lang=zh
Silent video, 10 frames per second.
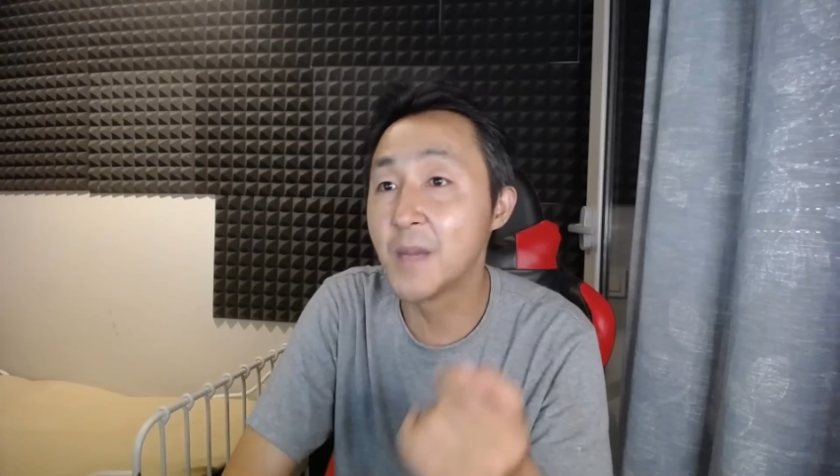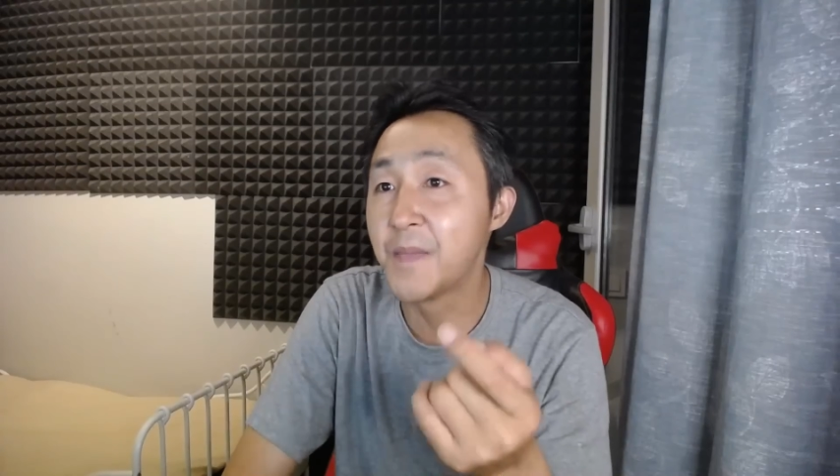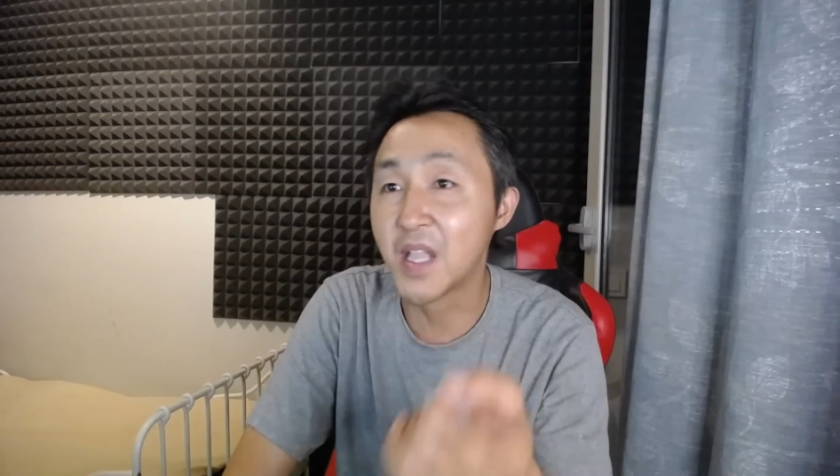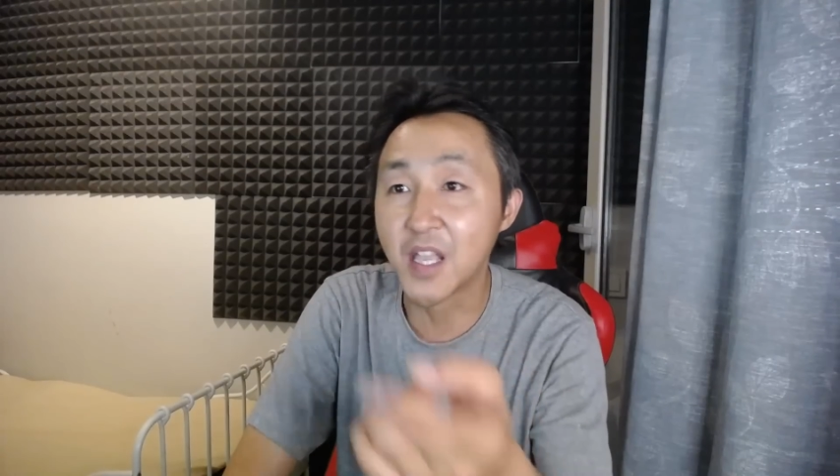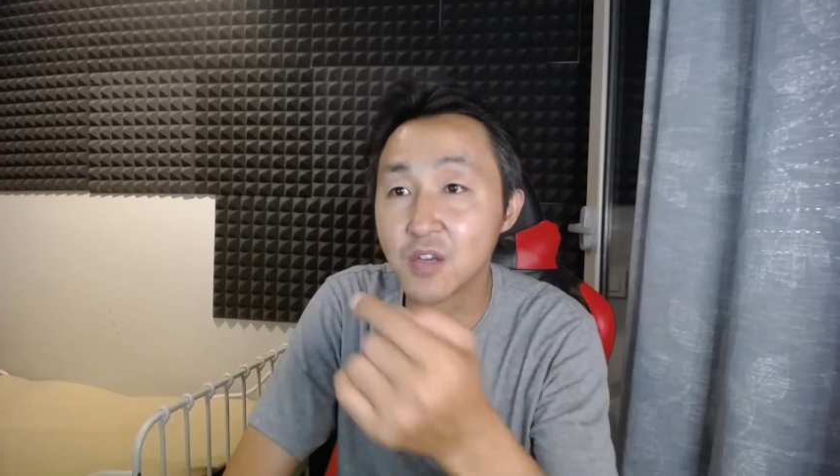他
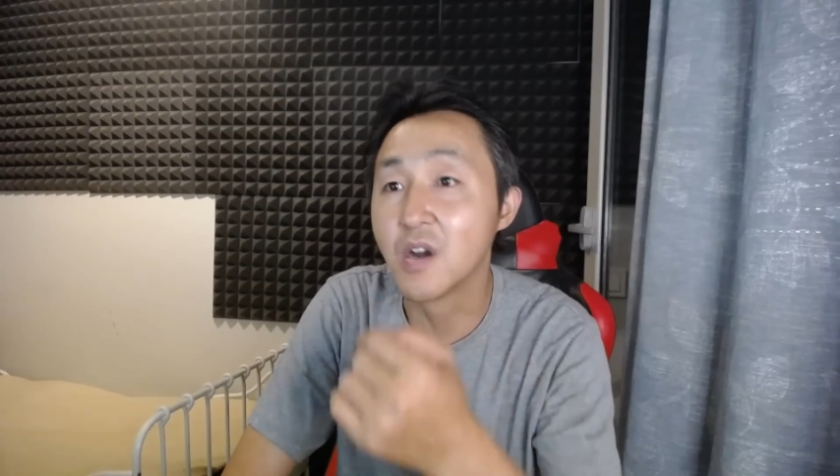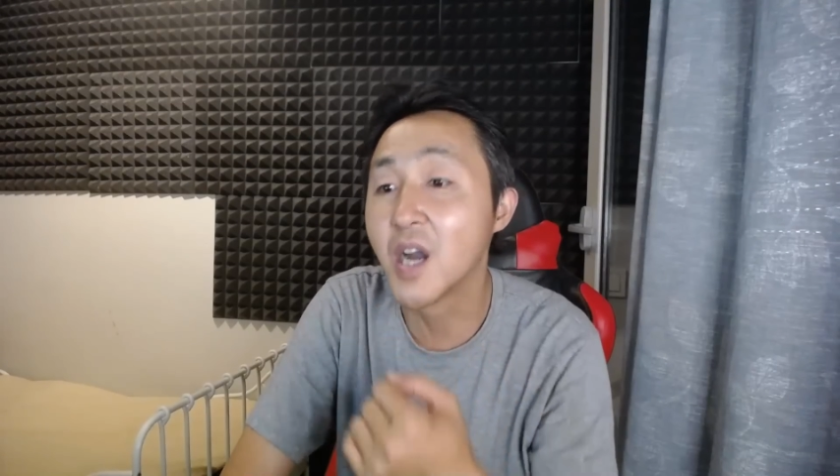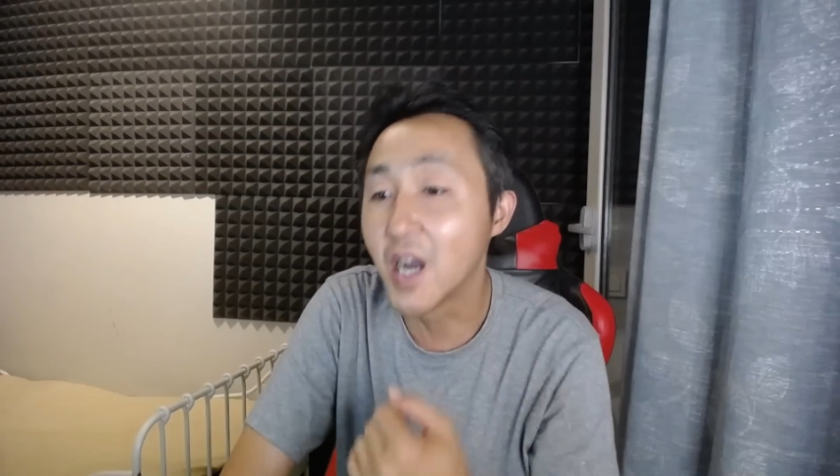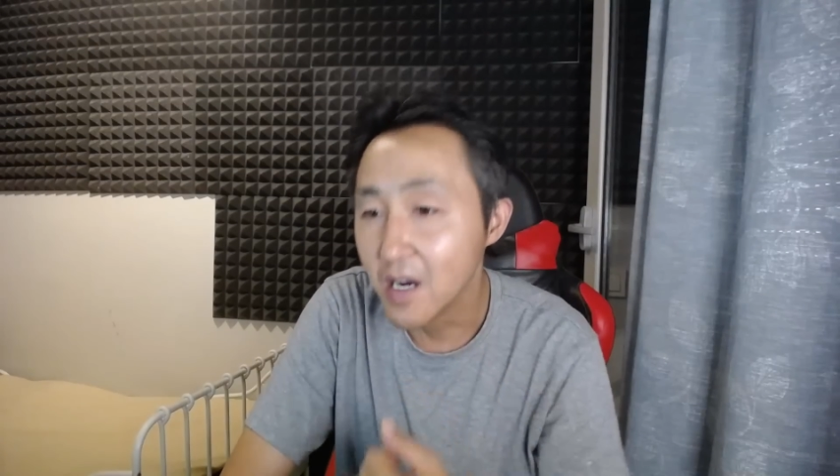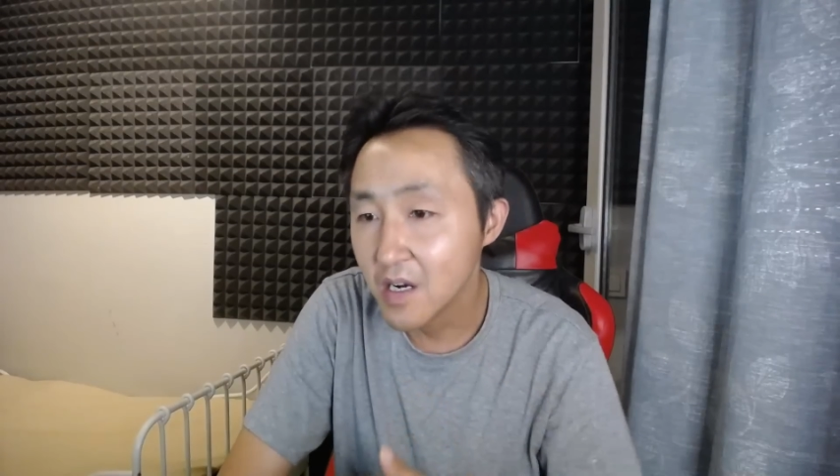绑架你小
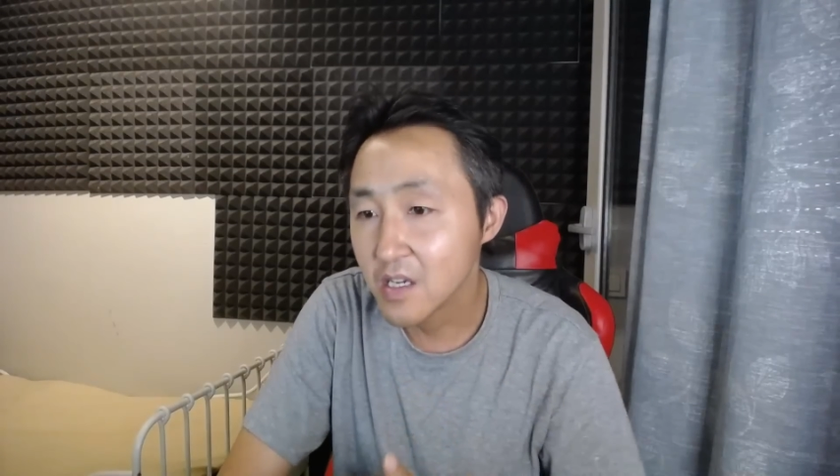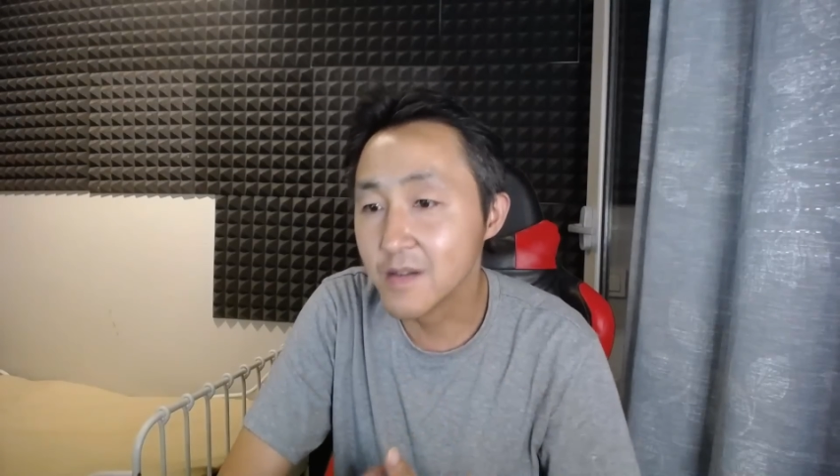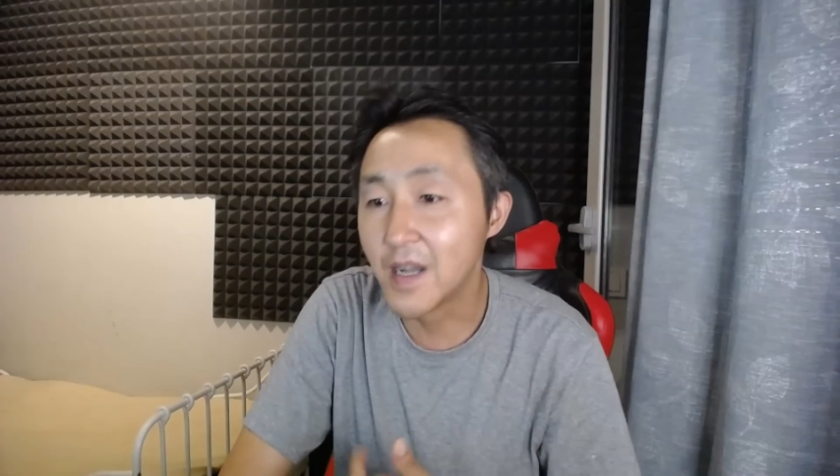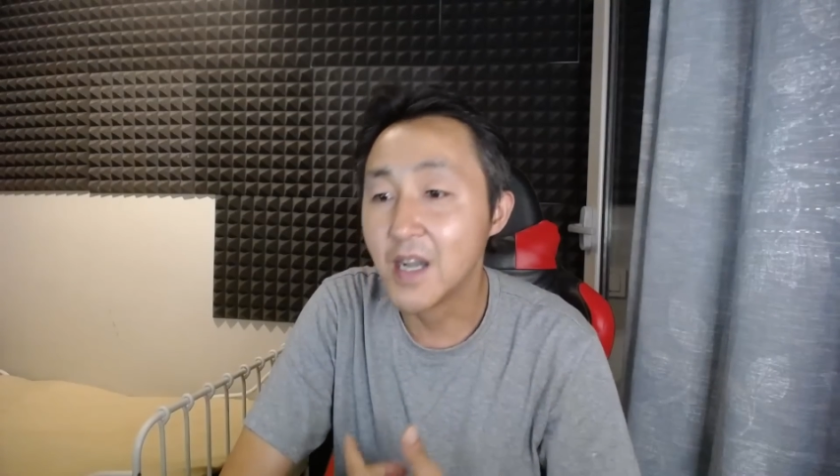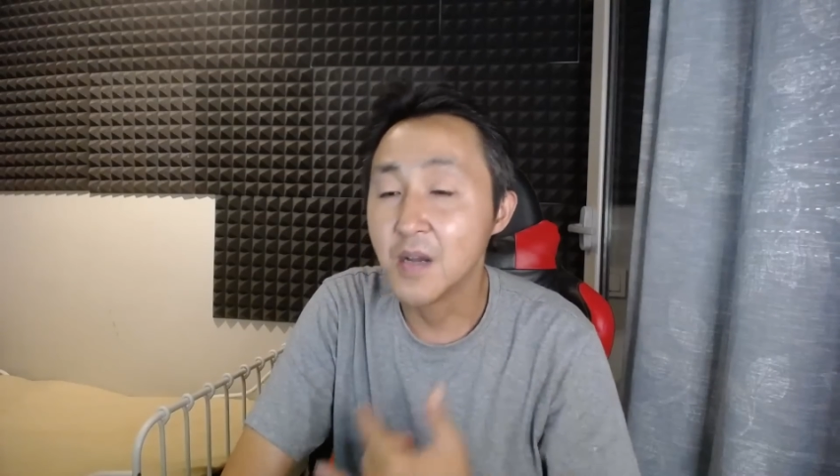孩，
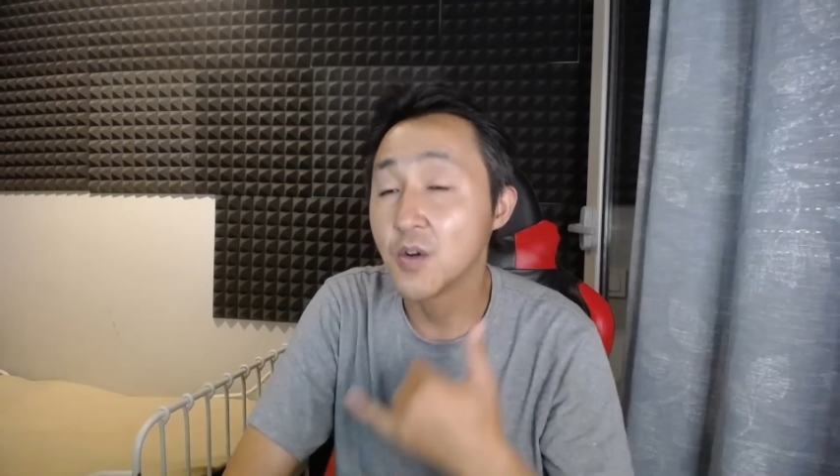是吧？